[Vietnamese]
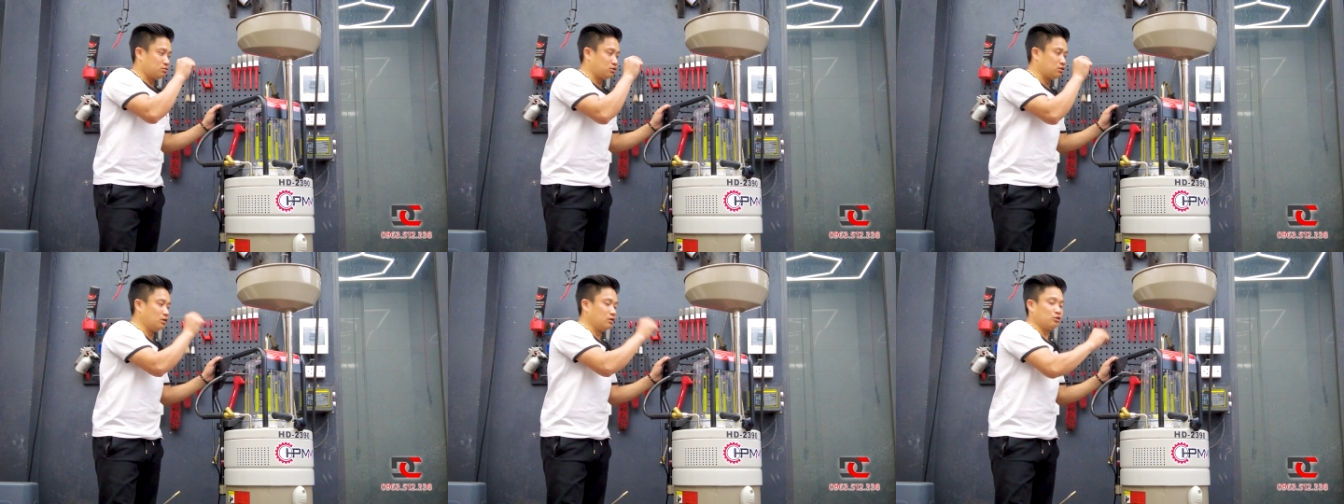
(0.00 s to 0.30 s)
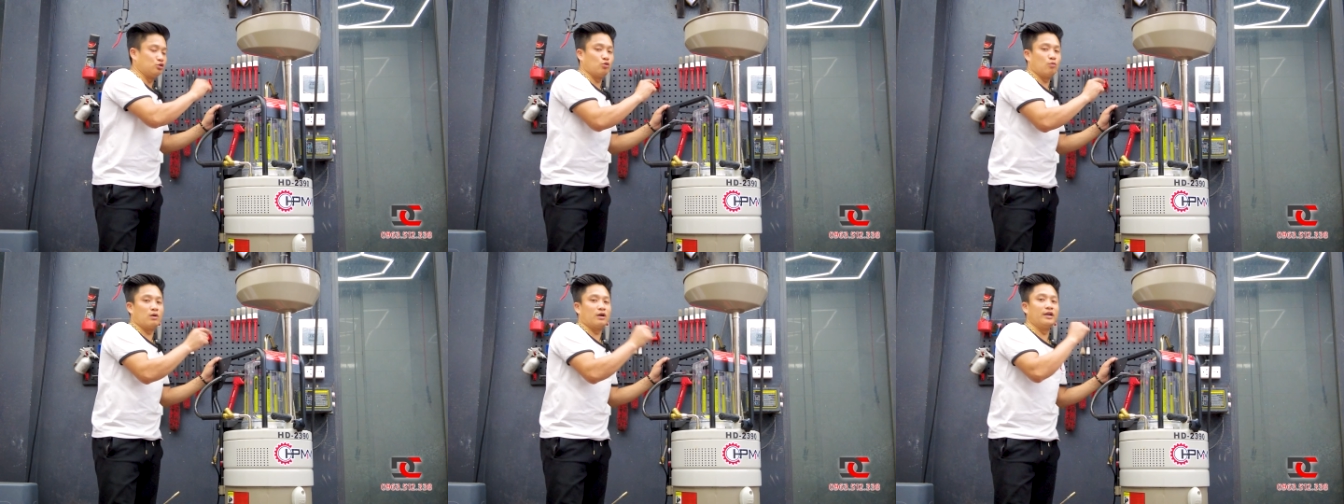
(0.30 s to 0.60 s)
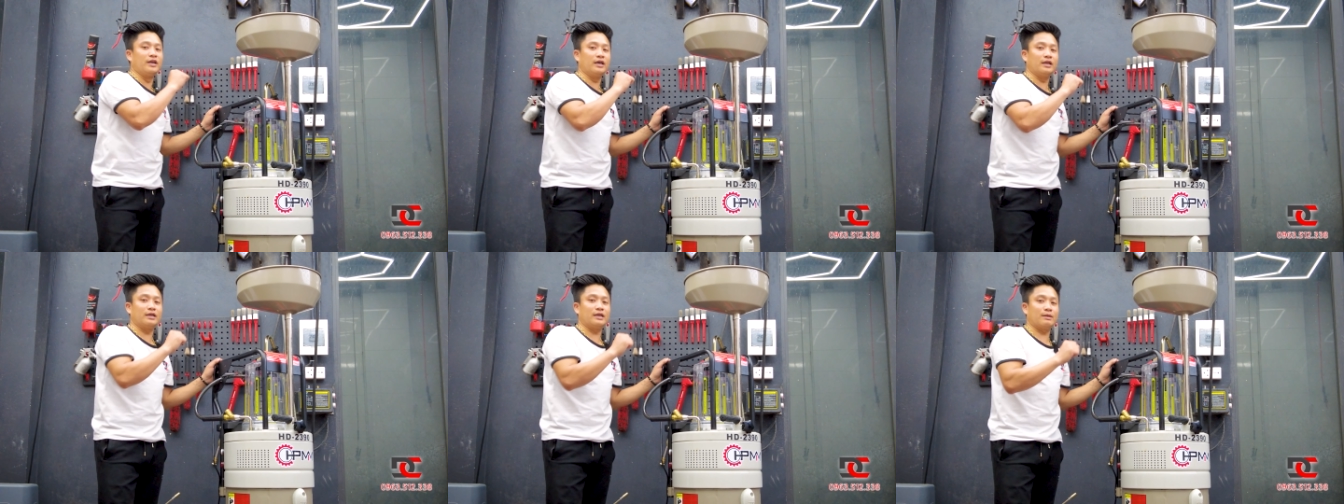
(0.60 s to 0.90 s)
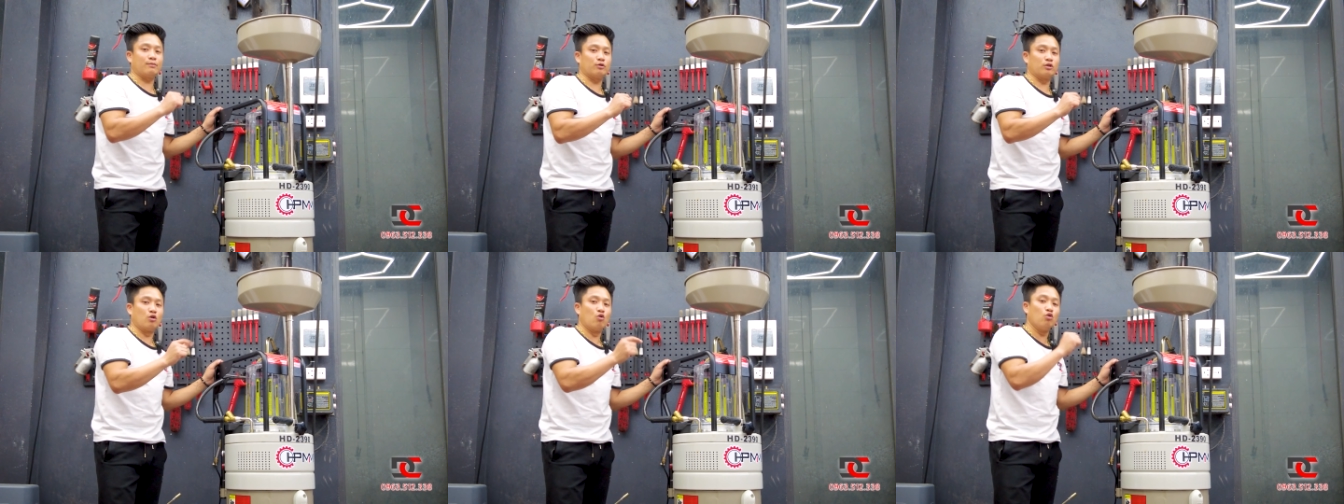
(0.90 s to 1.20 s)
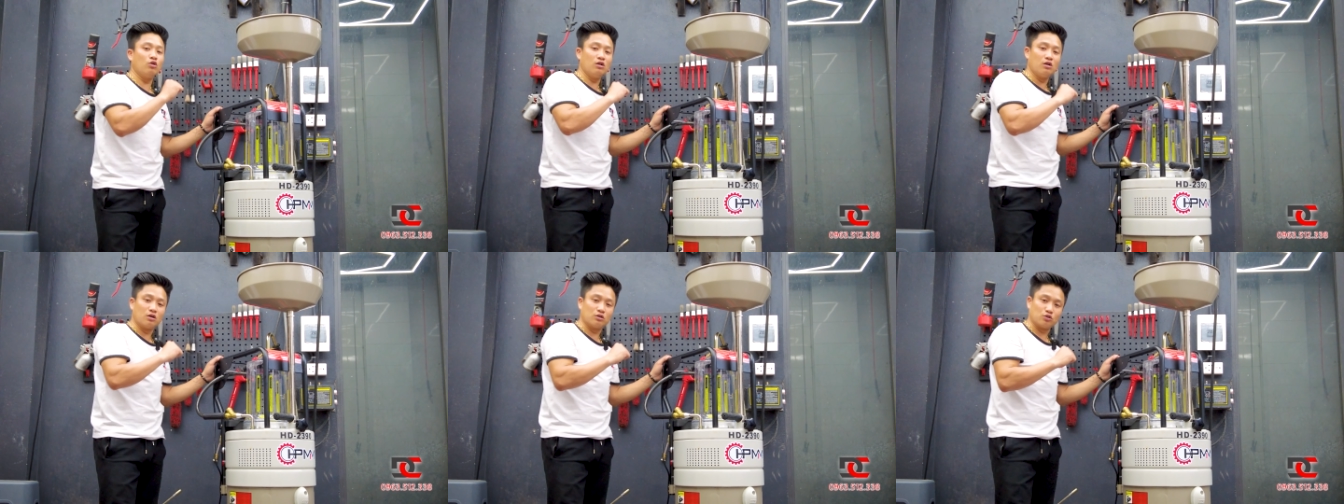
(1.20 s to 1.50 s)
sử dụng bằng điện anh em có thể
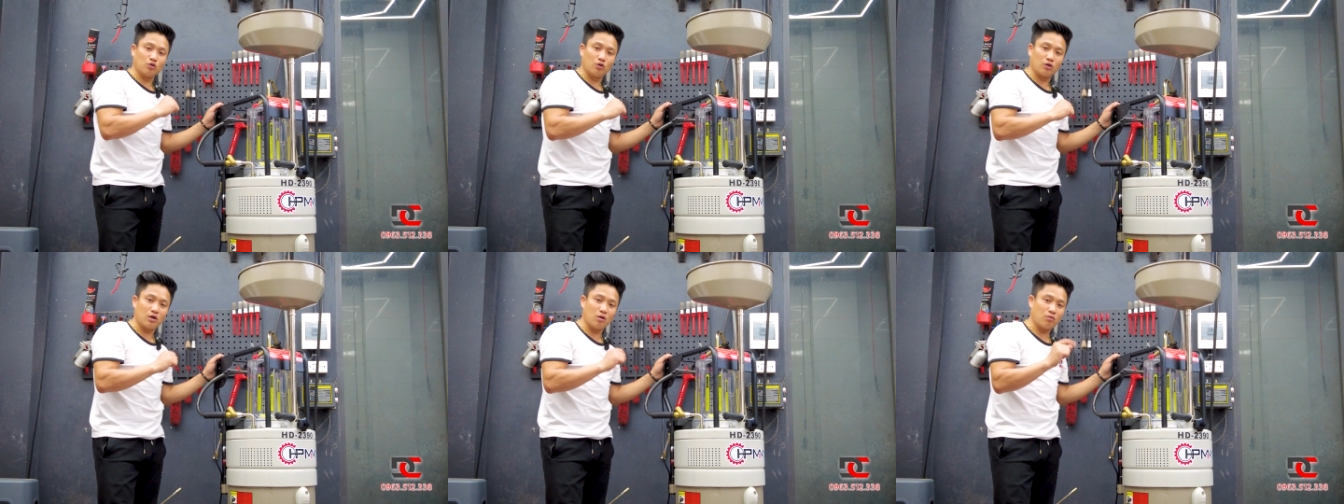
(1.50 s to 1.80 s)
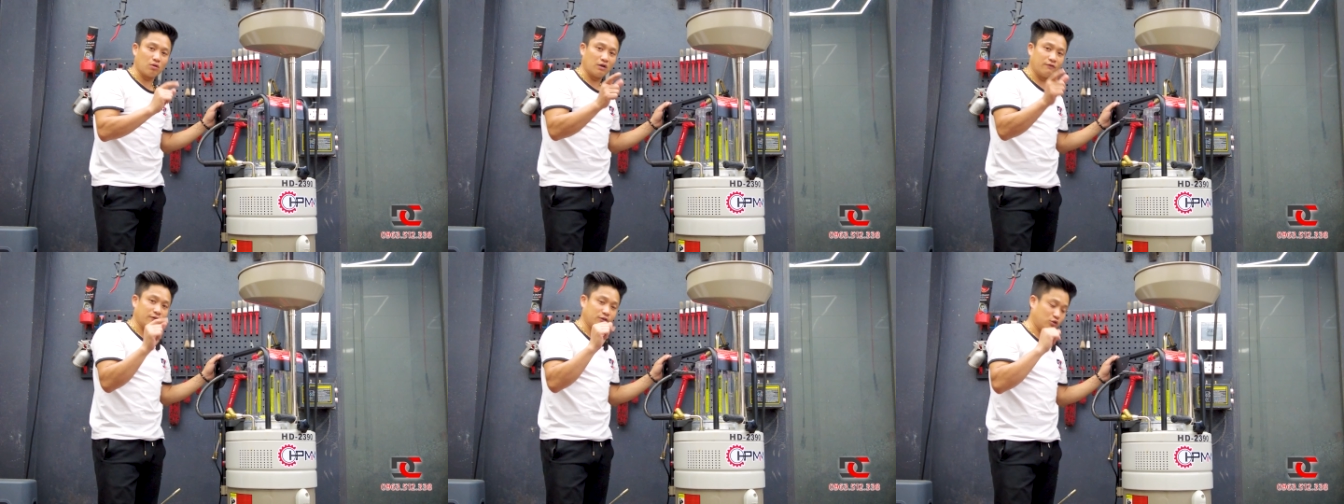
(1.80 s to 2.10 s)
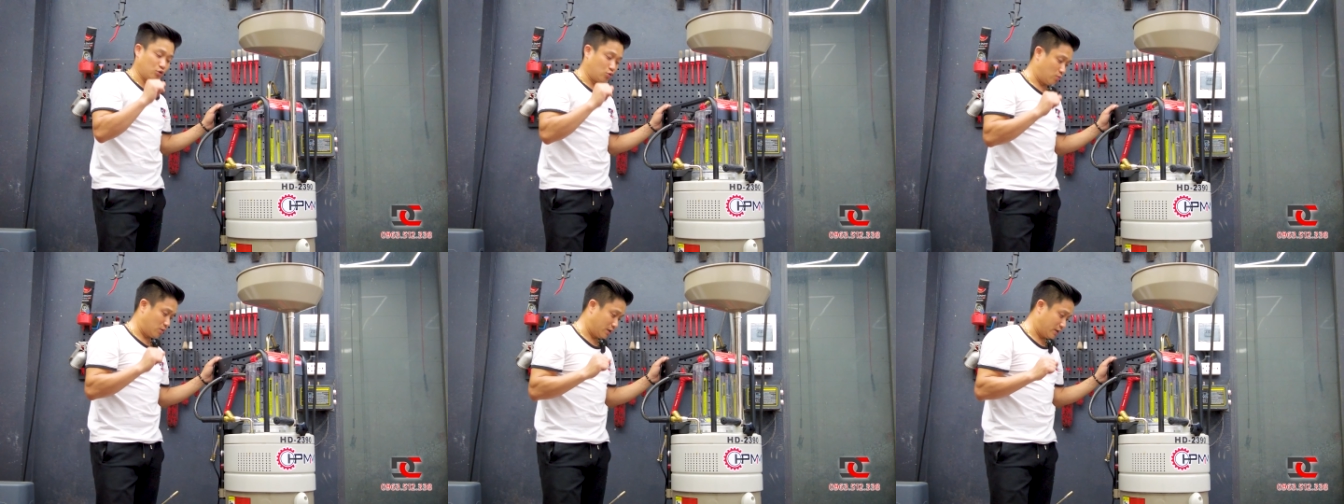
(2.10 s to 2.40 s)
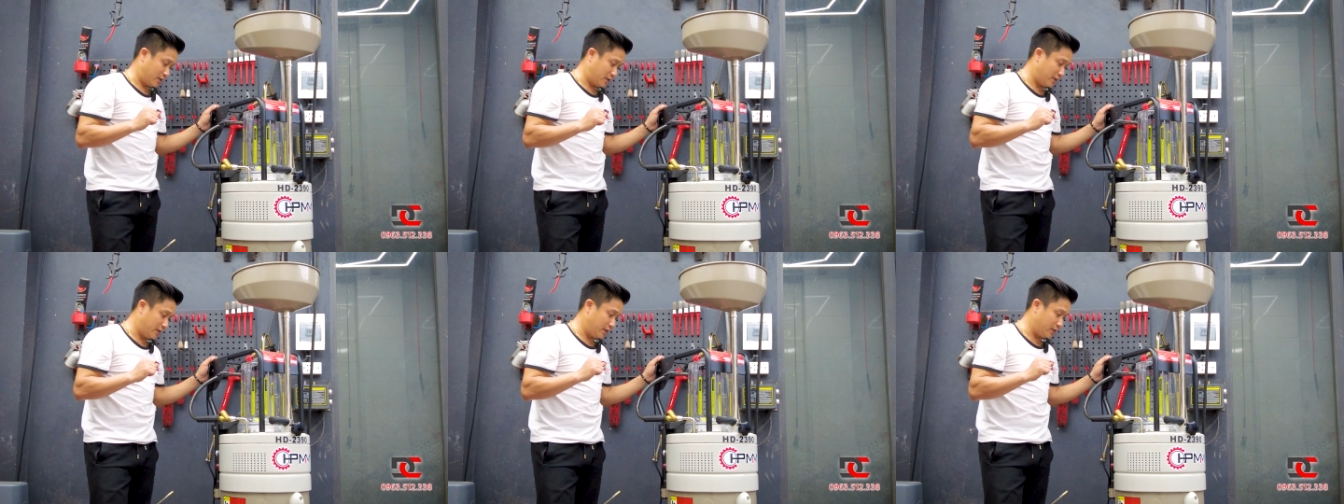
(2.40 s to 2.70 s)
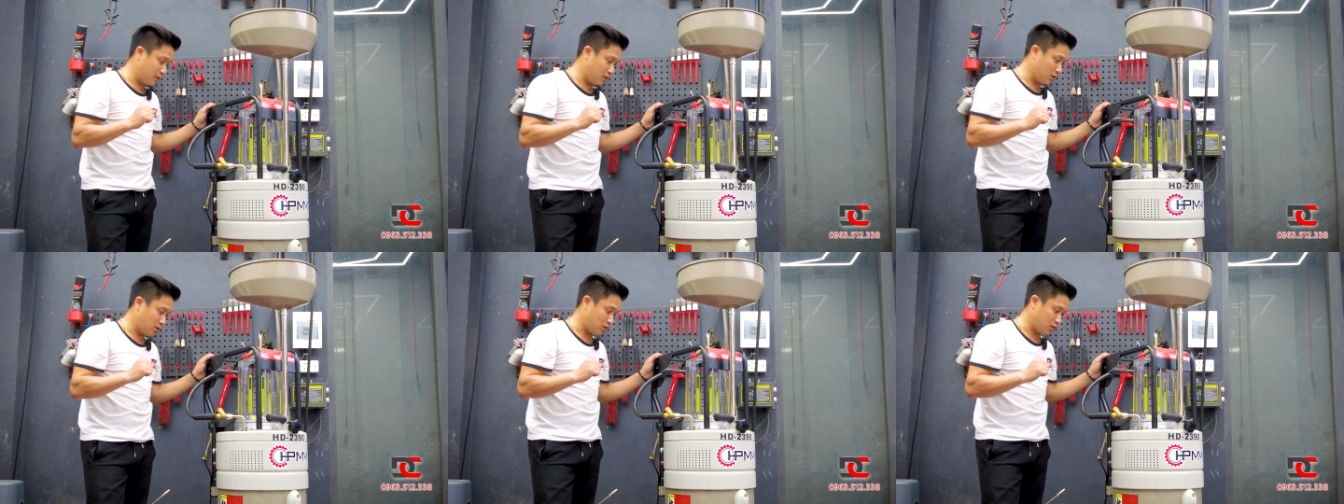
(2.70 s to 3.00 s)
hút được rồi, không cần phải dùng bằng nén
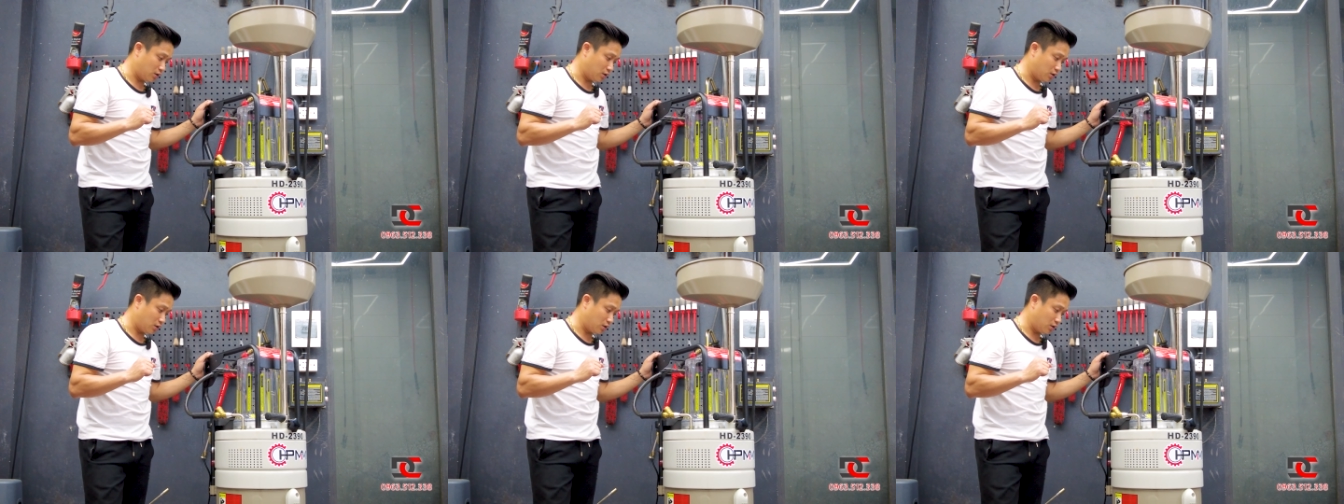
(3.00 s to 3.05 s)
khí nhá.